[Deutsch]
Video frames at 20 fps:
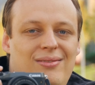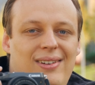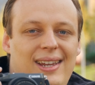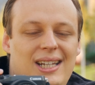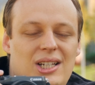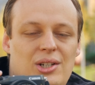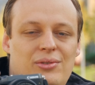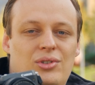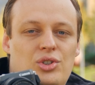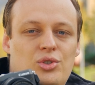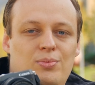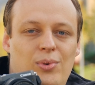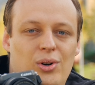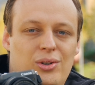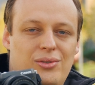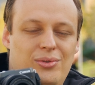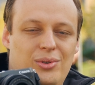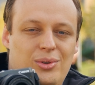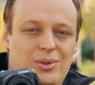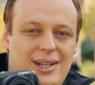wenig für
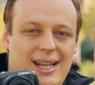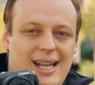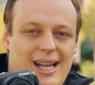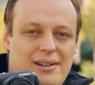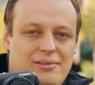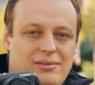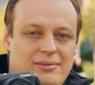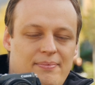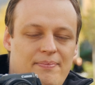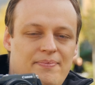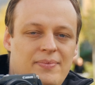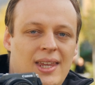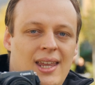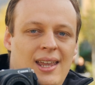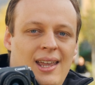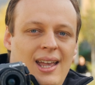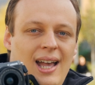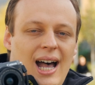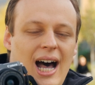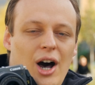Sportfotografen.
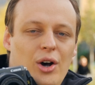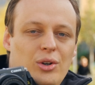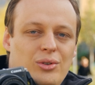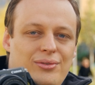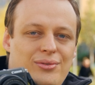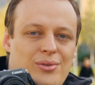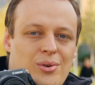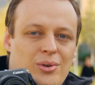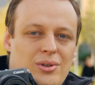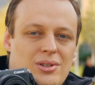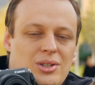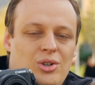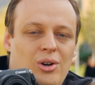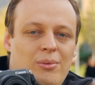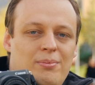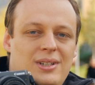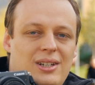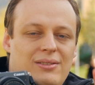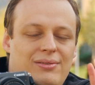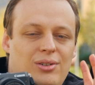Autofokus
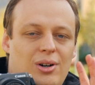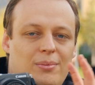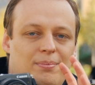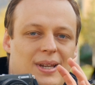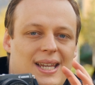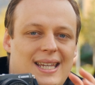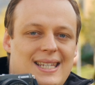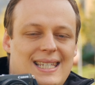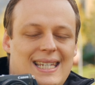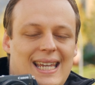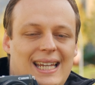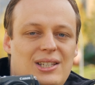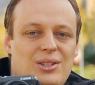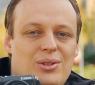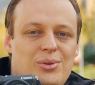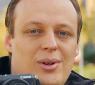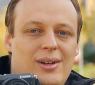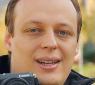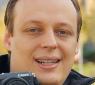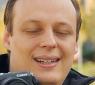kommt hier vom
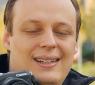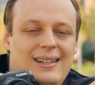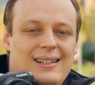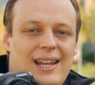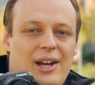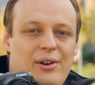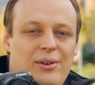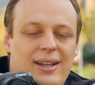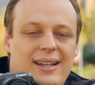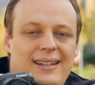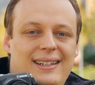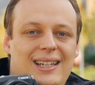Sensor, genauer in